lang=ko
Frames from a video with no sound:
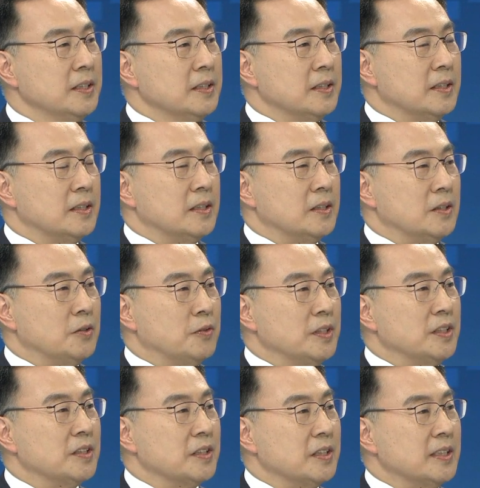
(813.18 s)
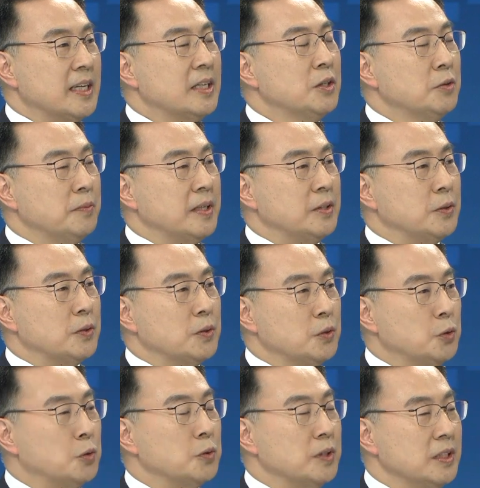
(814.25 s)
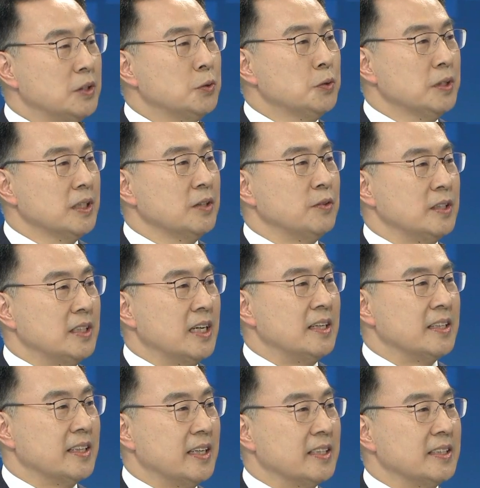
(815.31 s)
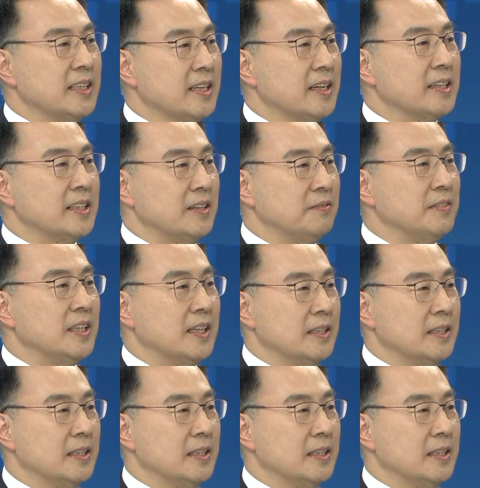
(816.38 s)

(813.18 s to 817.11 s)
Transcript: 어, 원전 산업에도 좋은 희소식이 되지 않을까 이렇게 생각을 합니다.